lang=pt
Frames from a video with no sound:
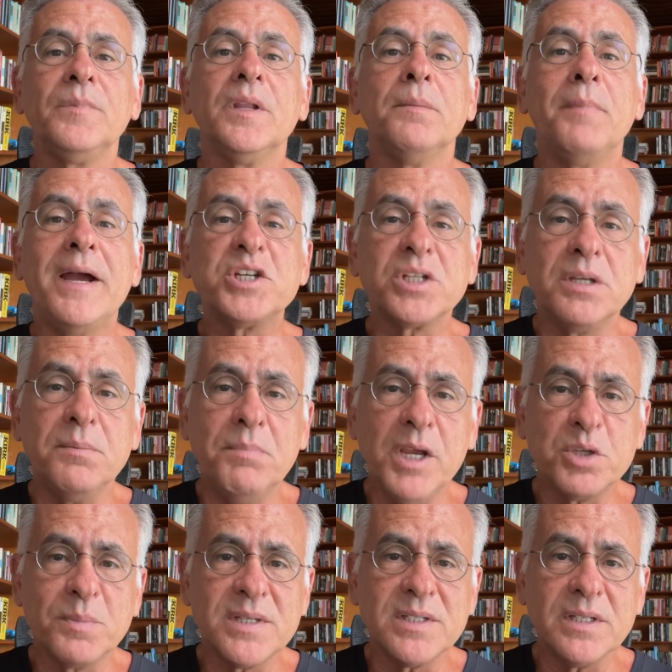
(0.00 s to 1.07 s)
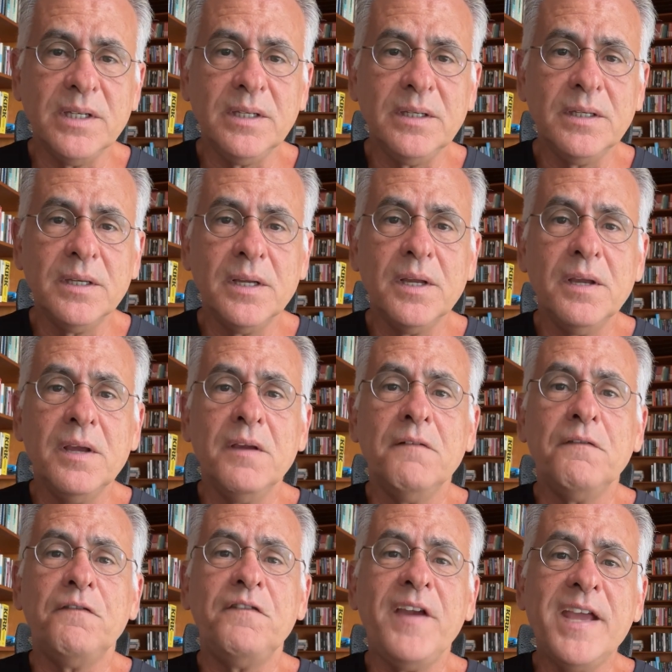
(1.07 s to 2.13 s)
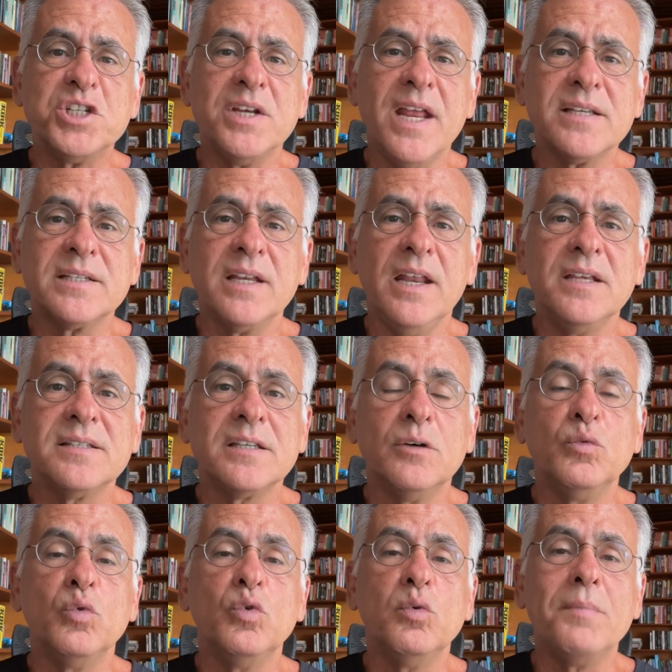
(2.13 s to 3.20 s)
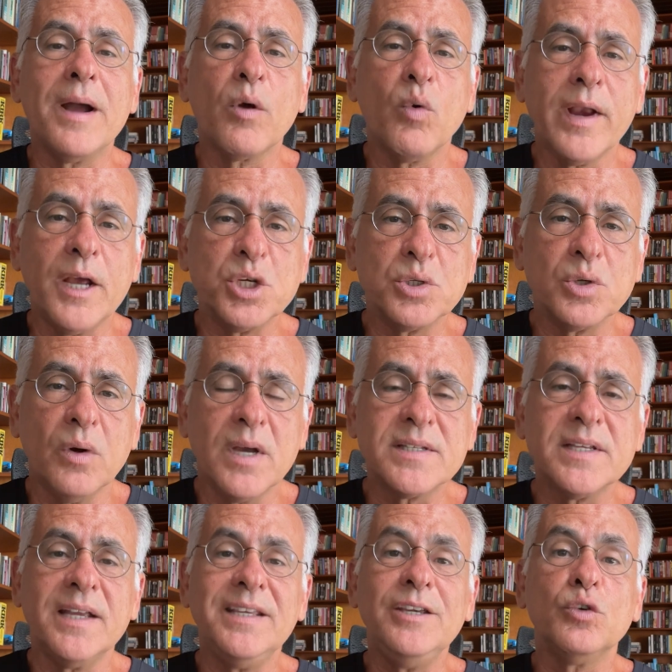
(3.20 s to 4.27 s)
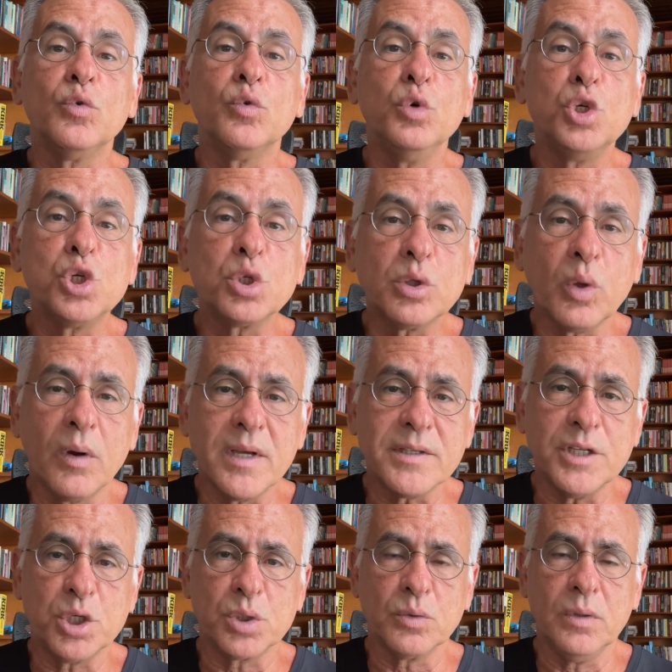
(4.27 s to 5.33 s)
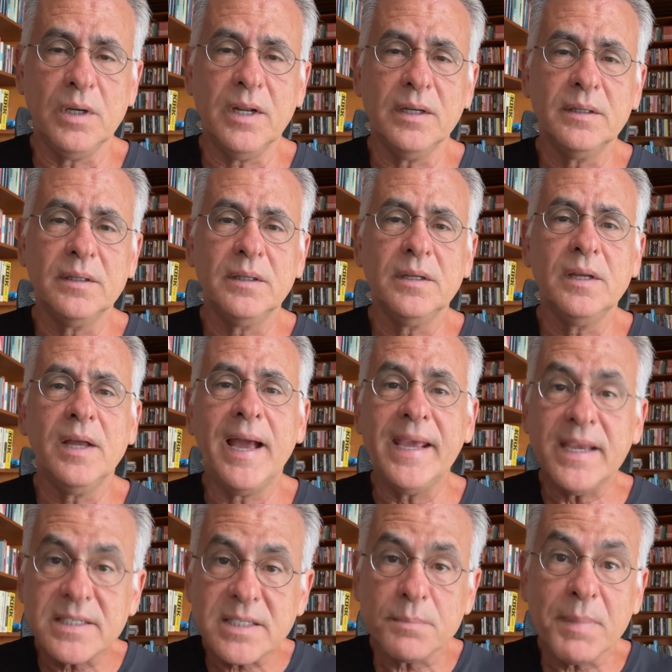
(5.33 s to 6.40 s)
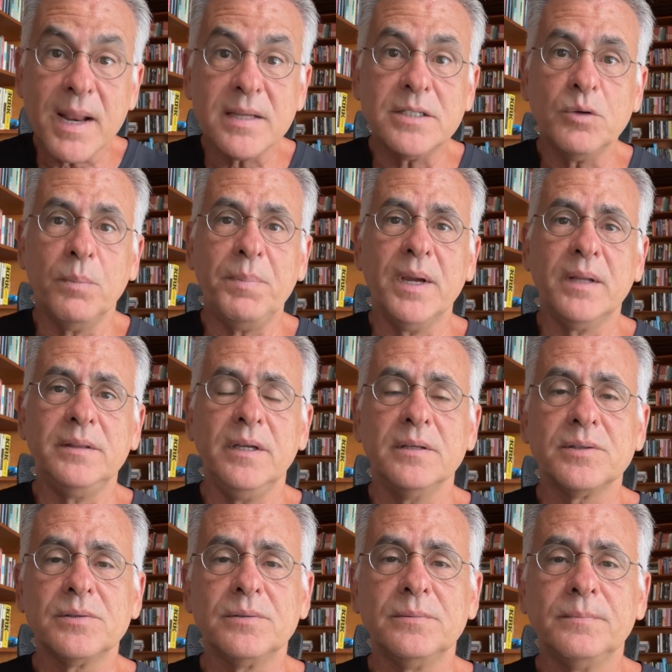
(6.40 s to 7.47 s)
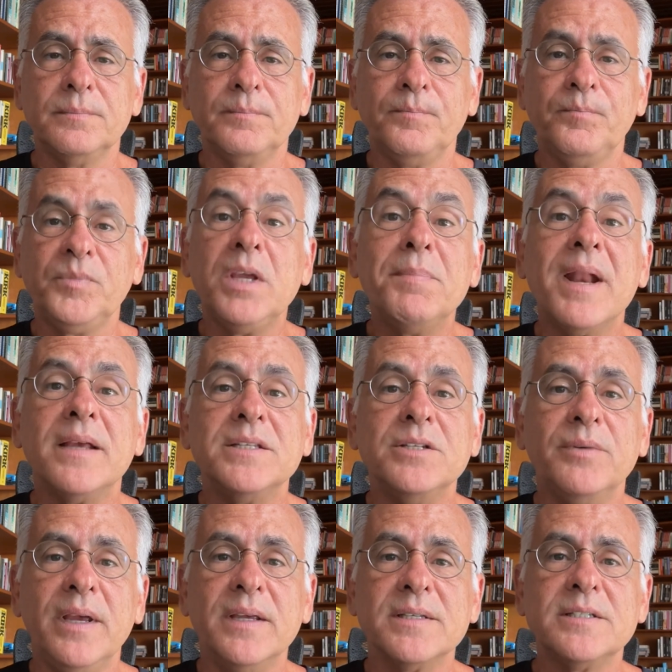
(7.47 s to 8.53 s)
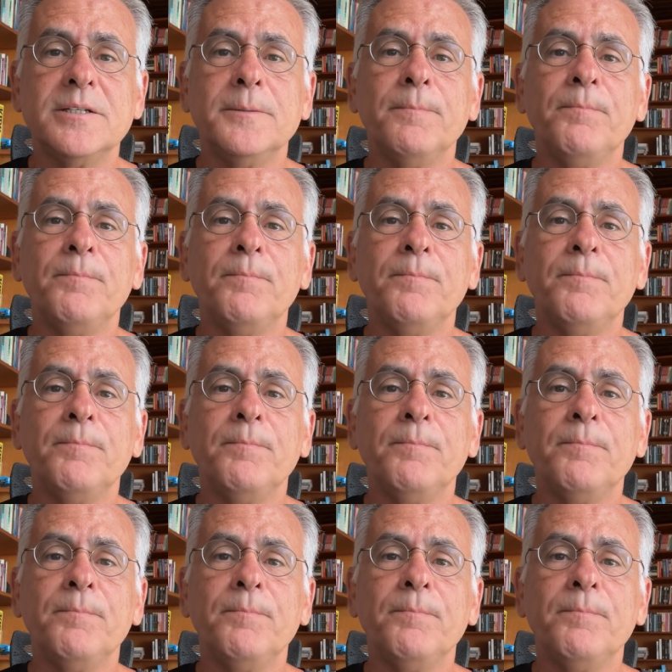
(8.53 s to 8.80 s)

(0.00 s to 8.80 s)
mas que mesmo assim fez nessa eleição uma corajosa e custosa escolha. A esse Brasil eu pertenço. Que Brasil é esse?